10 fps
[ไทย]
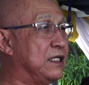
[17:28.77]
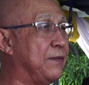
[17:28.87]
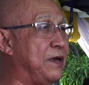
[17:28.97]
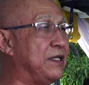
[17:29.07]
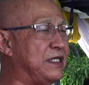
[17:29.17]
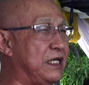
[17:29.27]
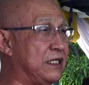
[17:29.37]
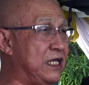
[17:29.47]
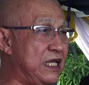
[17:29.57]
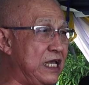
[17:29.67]
จะเป็นจิต
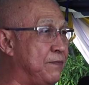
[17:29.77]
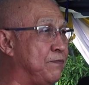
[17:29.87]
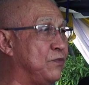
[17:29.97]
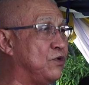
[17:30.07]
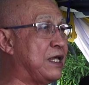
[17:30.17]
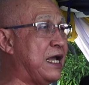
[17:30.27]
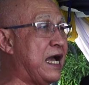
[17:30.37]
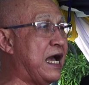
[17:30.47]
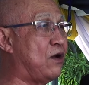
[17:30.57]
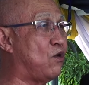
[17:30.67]
ที่อิ่มอยู่ใน
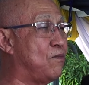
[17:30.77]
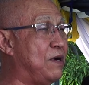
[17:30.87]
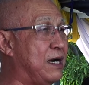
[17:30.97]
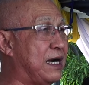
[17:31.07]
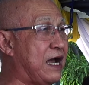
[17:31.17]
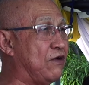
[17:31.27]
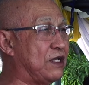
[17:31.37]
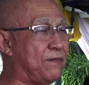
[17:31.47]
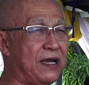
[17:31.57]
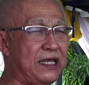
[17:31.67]
อารมณ์เรื่องราว
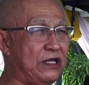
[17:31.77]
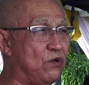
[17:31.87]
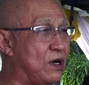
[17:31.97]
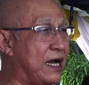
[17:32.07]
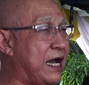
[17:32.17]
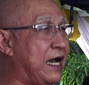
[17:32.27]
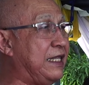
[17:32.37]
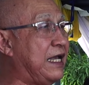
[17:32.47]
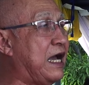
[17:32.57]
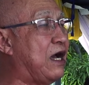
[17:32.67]
จะไม่หิวกระหาย
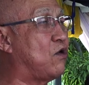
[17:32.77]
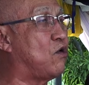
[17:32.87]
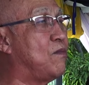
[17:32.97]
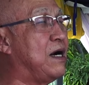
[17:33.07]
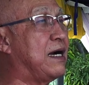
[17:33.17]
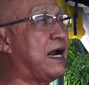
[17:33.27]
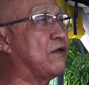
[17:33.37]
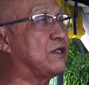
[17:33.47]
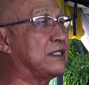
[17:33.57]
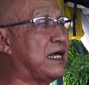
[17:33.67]
ในอารมณ์เรื่องราว
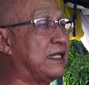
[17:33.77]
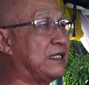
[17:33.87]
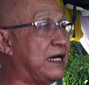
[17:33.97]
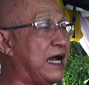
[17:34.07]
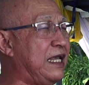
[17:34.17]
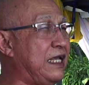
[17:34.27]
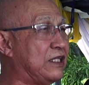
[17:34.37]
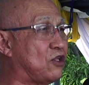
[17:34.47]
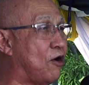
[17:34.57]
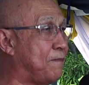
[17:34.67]
ต่างๆทั้งหลายอีก
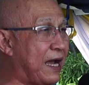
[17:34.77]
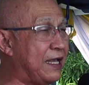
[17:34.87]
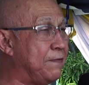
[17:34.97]
ต่อไป